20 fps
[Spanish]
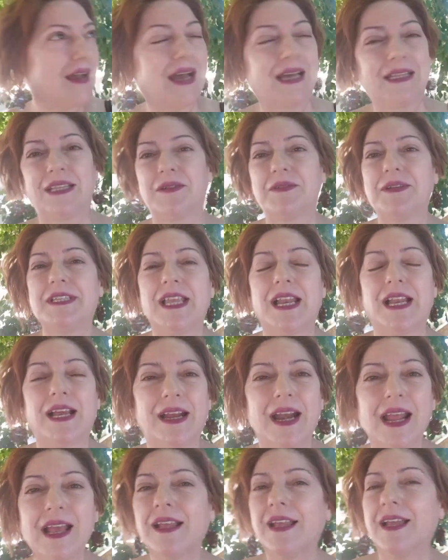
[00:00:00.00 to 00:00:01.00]
a través de la
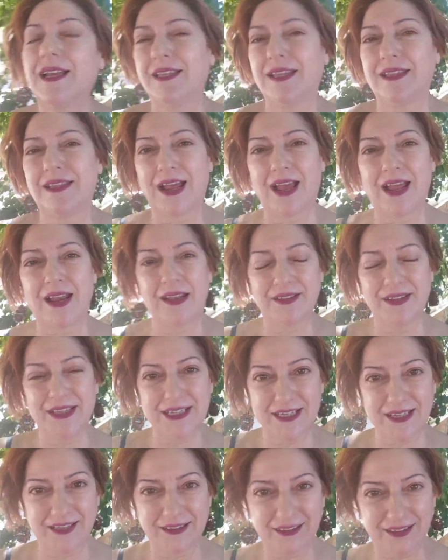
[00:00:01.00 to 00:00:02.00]
Gran Catedral
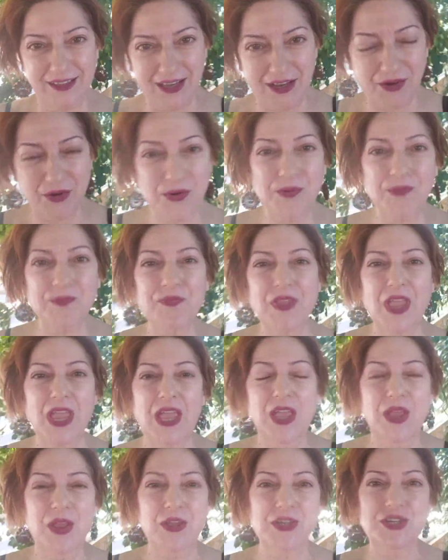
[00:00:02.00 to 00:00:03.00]
de Santiago
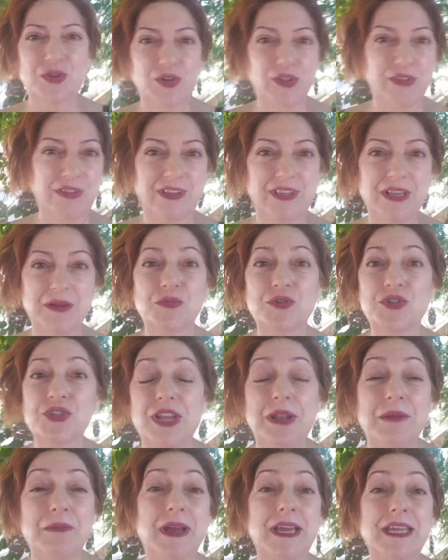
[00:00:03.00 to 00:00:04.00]
solicitamos
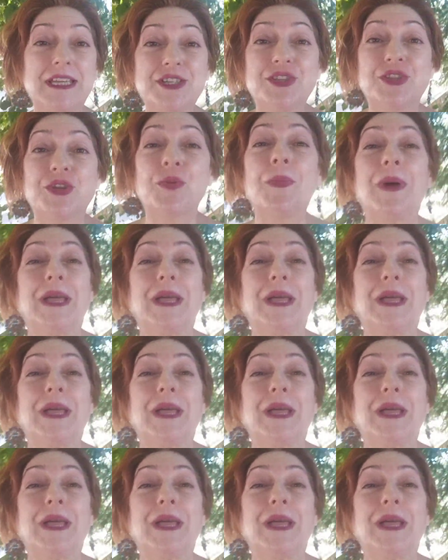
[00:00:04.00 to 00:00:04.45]
del Maestro